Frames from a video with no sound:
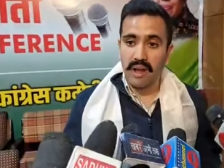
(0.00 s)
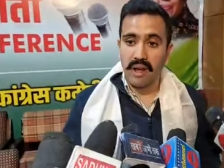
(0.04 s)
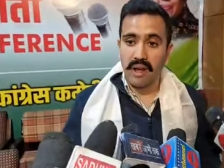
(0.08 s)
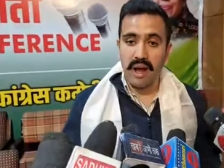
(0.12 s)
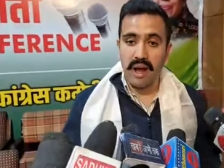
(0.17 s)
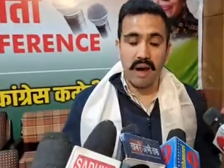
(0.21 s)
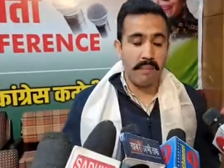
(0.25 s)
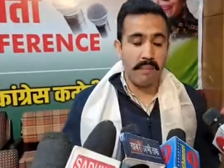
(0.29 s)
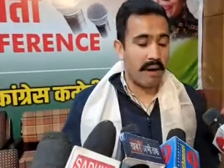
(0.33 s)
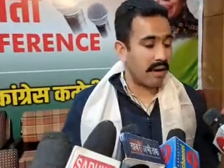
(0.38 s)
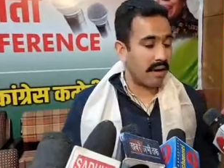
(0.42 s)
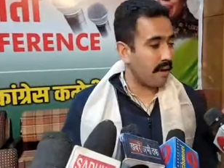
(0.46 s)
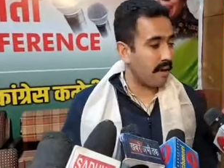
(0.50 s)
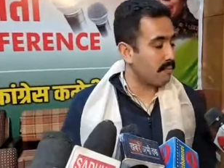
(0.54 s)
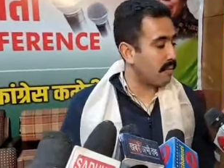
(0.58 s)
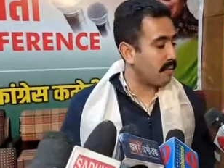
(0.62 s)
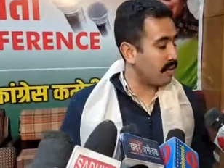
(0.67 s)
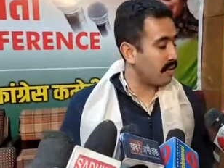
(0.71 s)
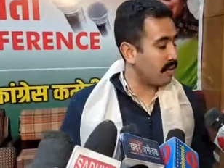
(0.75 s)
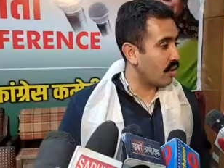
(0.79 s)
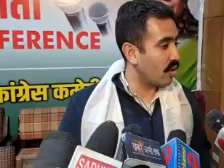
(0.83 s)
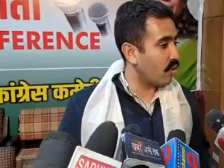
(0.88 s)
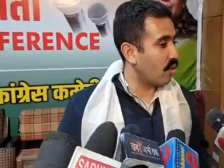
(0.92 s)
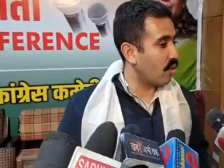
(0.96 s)
हमारे
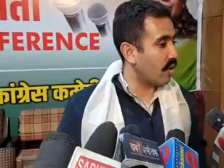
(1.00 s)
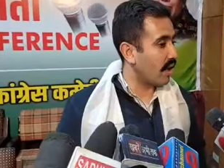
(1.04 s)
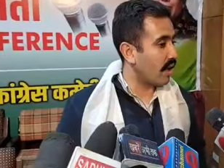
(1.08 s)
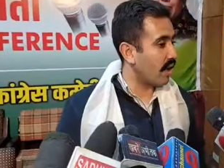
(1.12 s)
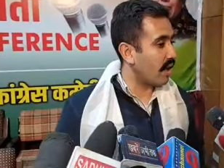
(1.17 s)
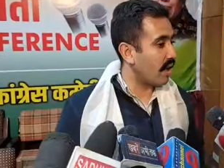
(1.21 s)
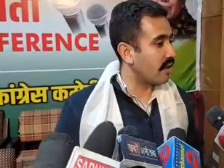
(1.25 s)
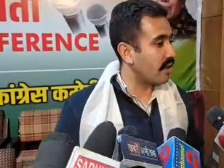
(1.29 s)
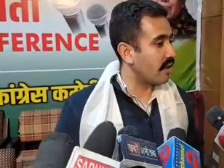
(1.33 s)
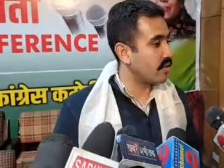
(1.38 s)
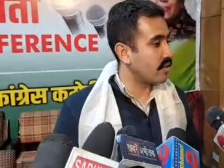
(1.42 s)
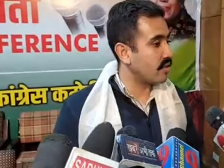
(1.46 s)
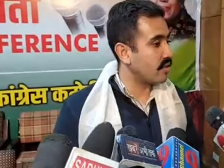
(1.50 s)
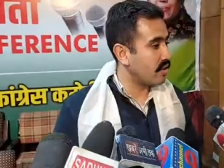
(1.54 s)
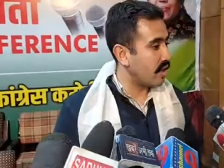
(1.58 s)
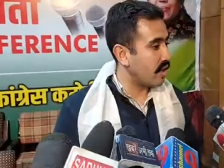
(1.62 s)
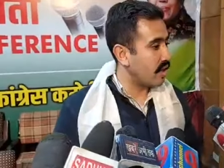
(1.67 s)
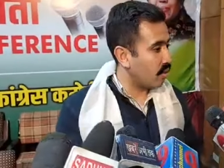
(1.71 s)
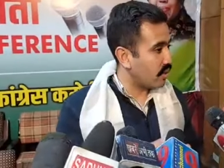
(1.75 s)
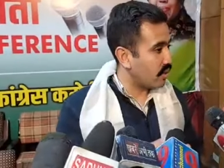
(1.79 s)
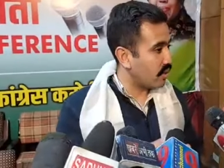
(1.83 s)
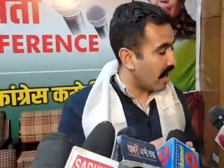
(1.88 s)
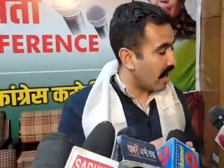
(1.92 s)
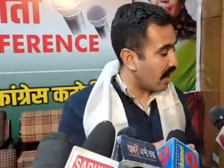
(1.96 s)
मंदिरों के
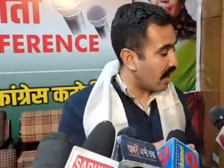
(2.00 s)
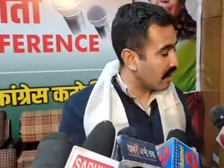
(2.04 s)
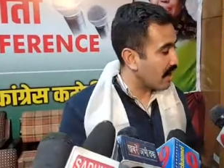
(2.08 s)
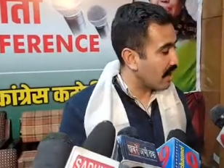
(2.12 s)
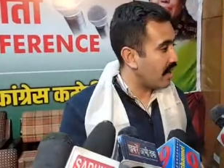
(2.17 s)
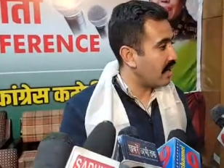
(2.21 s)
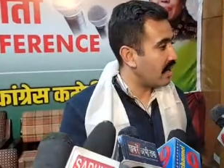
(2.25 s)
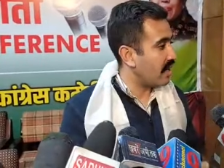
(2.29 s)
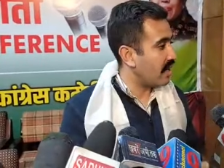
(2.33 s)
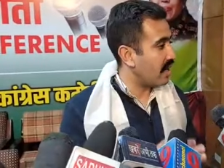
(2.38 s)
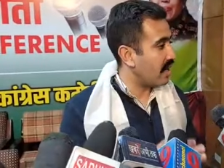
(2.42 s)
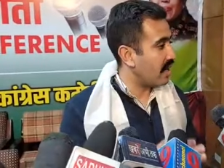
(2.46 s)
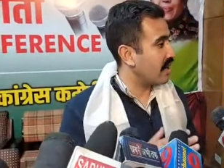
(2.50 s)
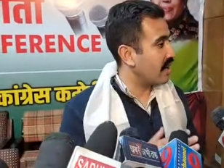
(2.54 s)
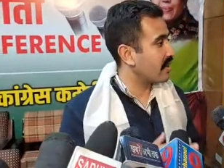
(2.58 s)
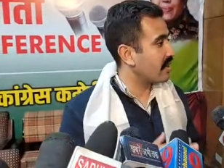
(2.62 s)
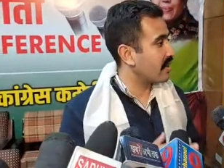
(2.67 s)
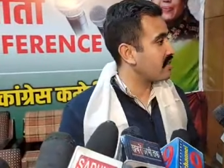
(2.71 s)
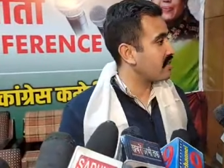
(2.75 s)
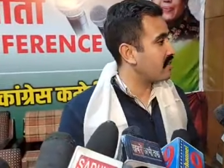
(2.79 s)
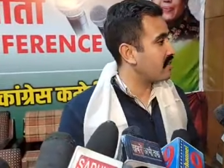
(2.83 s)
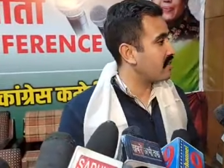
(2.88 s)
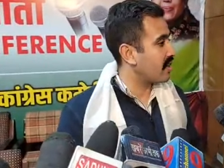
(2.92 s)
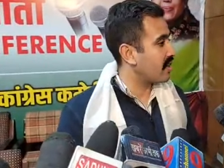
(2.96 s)
जीर्णोद्धार के लिए अगर
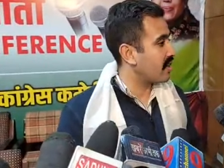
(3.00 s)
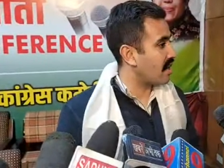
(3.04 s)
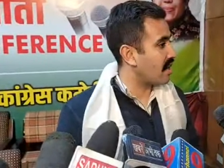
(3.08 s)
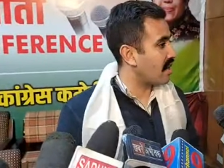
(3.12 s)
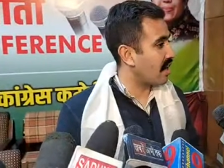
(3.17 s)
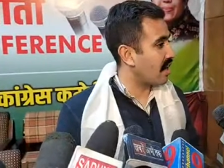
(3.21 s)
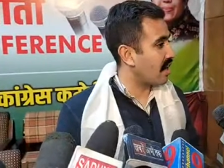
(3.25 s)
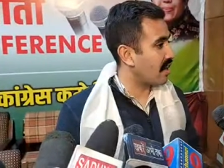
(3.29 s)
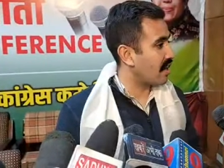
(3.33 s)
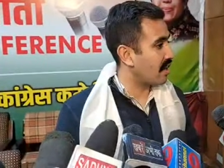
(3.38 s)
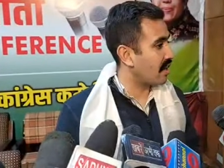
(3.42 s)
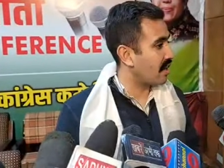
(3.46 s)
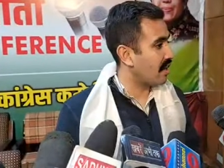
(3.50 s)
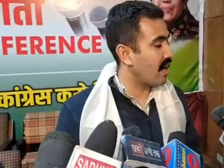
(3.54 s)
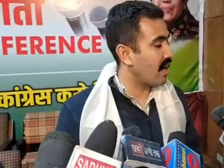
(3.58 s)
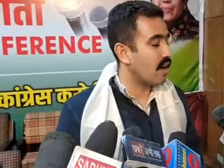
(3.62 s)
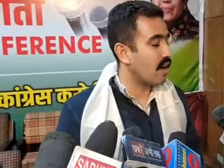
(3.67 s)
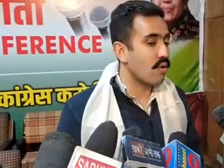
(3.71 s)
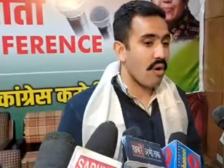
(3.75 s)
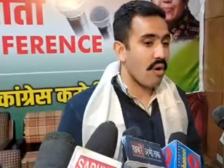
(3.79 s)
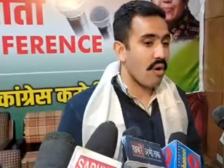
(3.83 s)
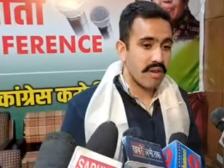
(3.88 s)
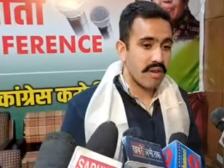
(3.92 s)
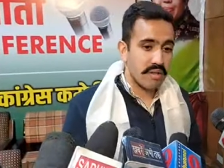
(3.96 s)
किसी सरकार ने दिए
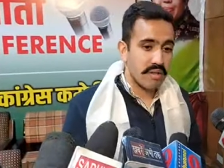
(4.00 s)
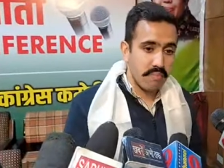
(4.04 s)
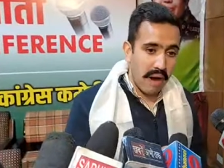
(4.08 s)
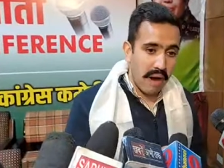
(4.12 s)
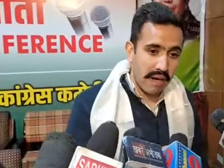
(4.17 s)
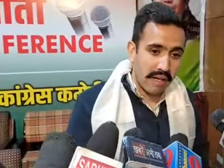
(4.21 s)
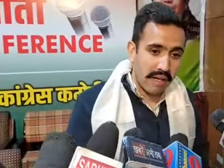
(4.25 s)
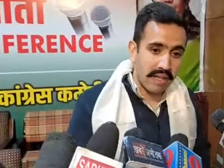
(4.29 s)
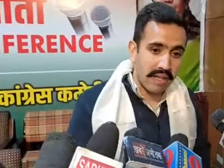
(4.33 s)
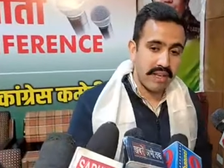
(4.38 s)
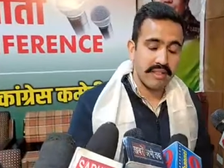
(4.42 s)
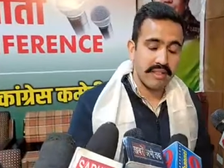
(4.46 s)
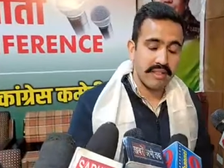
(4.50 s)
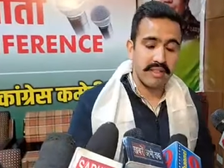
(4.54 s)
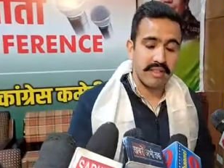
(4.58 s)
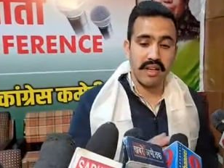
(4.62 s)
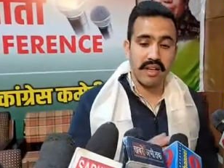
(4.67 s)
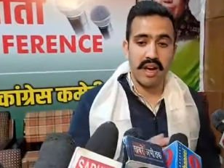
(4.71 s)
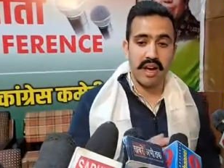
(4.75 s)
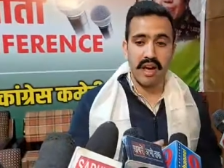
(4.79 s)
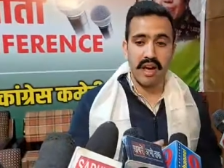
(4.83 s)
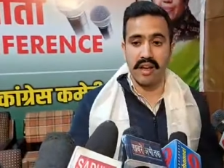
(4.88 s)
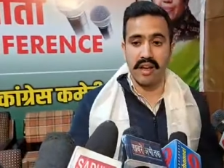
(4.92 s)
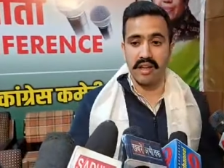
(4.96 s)
कांग्रेस पार्टी की
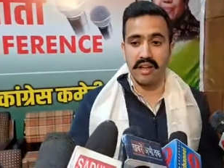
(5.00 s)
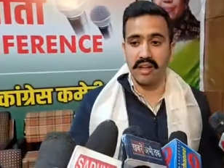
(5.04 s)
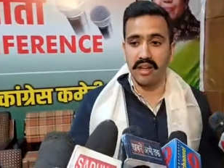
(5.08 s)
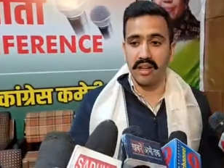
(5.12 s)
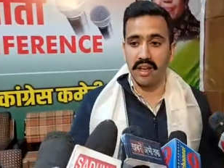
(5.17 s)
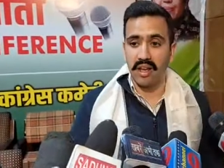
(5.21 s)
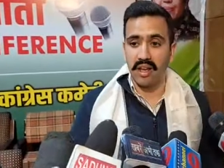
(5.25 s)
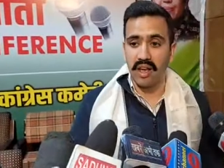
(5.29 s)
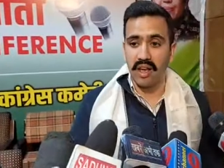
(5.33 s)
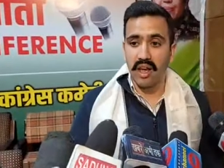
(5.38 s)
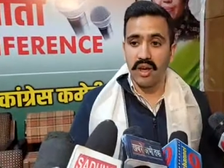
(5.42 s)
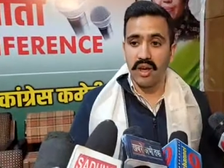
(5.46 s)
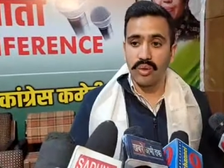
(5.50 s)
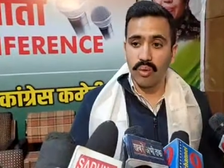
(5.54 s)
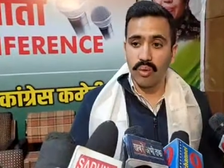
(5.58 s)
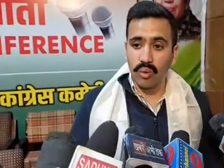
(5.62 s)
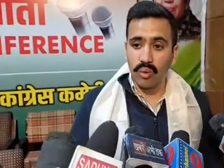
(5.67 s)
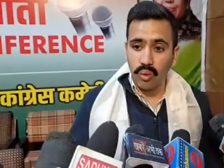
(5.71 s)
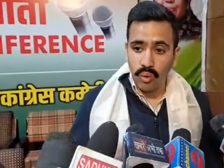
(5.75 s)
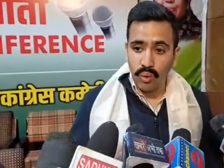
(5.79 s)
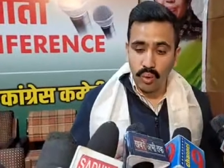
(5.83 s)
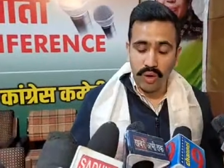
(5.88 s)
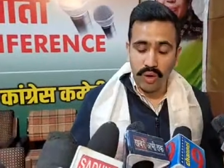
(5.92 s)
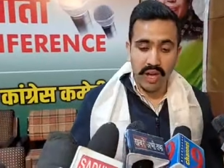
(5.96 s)
सरकार ने दिए
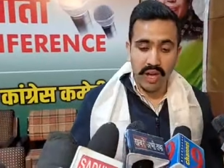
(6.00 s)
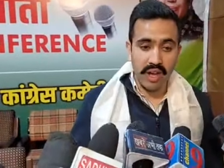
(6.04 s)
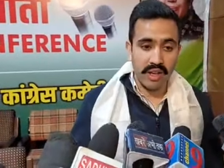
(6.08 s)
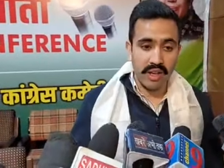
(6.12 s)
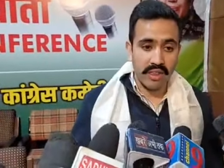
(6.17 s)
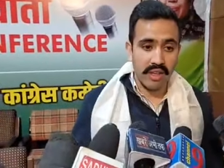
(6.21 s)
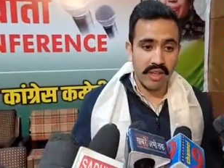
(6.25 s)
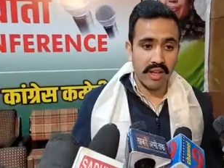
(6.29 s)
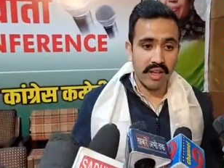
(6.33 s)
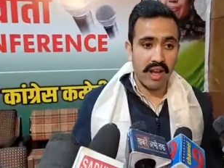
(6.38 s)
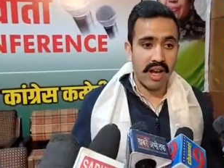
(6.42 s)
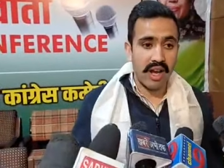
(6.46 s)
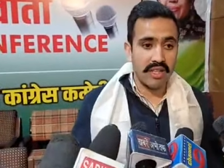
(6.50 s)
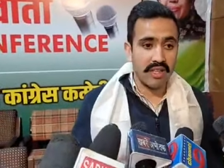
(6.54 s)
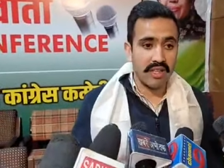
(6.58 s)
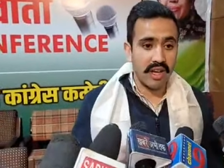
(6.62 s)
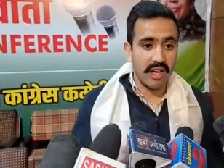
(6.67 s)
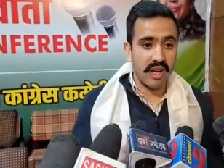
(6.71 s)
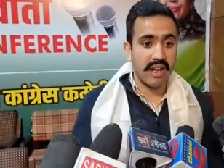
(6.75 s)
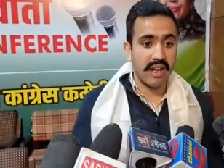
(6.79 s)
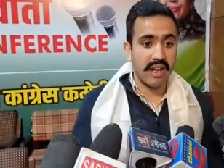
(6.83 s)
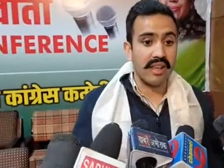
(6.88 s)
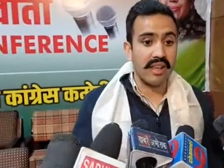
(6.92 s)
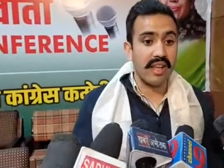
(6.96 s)
कुल्लू के अंदर आज
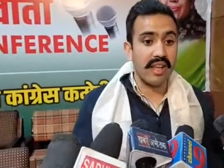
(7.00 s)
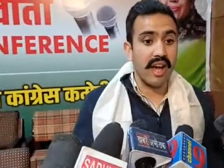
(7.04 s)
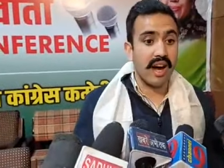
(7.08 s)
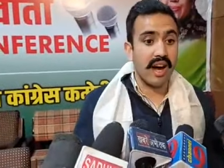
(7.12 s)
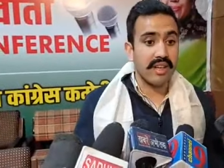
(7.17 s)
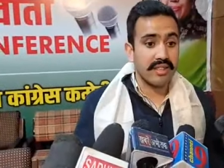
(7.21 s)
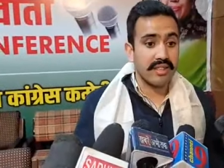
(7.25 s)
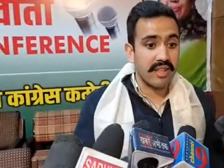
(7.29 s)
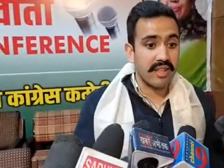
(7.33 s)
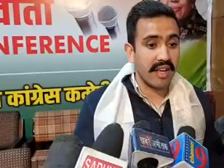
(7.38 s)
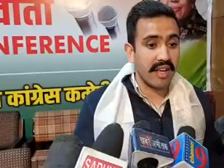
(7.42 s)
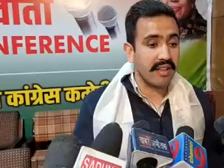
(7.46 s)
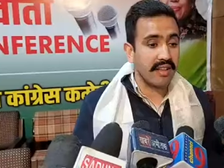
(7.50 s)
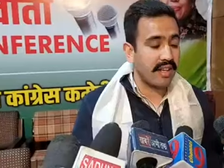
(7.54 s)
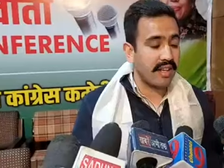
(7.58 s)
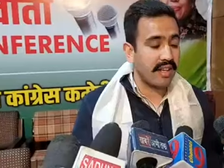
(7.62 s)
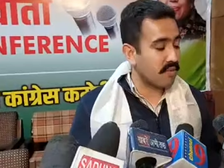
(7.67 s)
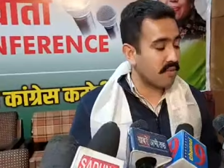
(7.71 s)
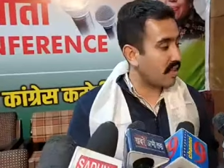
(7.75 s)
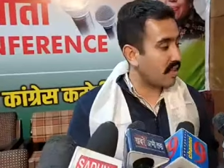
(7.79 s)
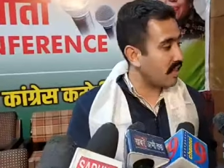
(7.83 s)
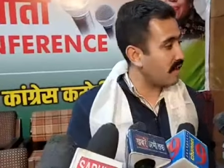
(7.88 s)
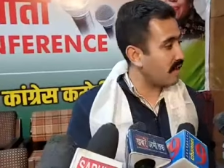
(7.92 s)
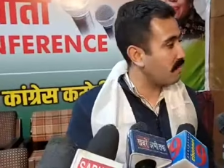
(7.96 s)
अगर ऐतिहासिक देव
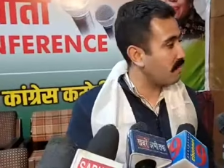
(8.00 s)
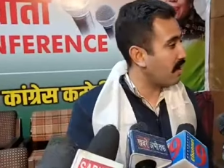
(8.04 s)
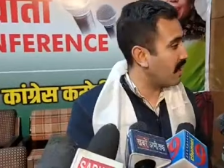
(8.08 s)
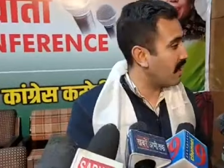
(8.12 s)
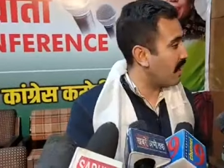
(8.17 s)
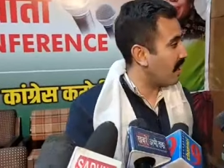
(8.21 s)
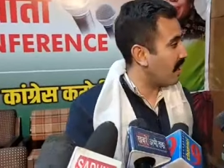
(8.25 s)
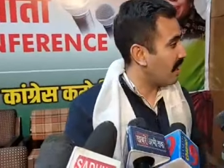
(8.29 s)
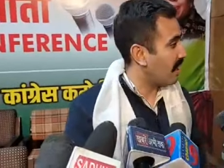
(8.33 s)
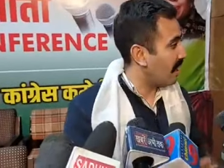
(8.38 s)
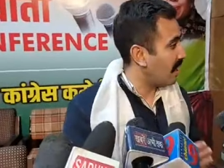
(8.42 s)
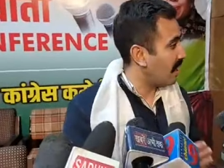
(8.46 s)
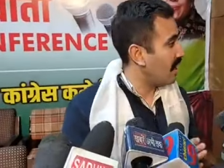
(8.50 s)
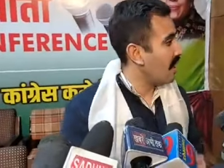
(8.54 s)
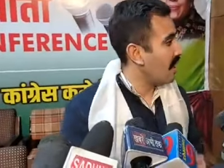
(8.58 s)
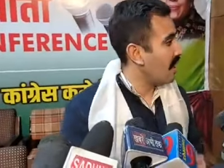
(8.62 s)
सदन बना है